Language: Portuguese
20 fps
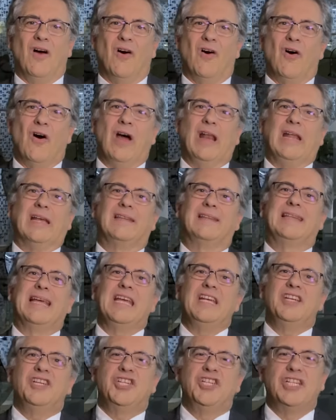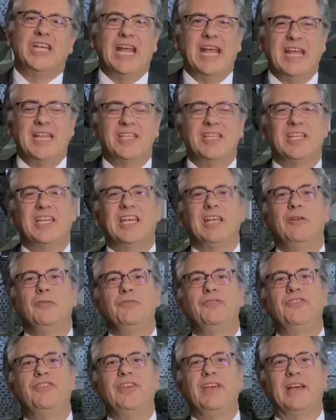Olha, tem gente que
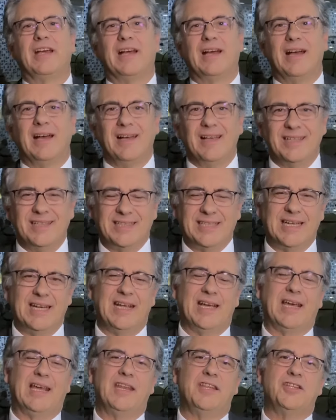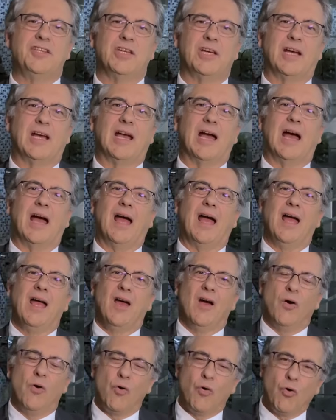não se cansa de criticar
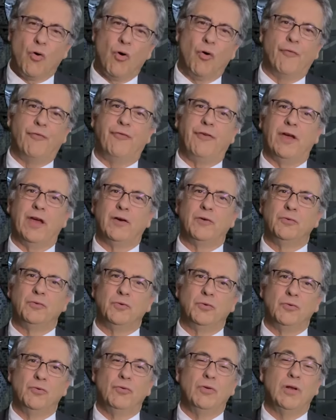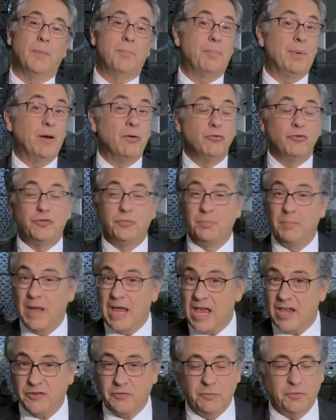o governo do Lula pelos
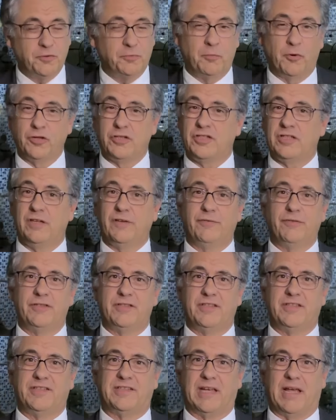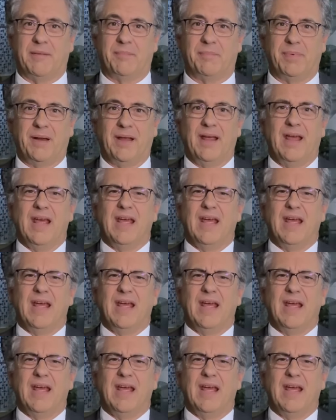mesmos motivos de sempre.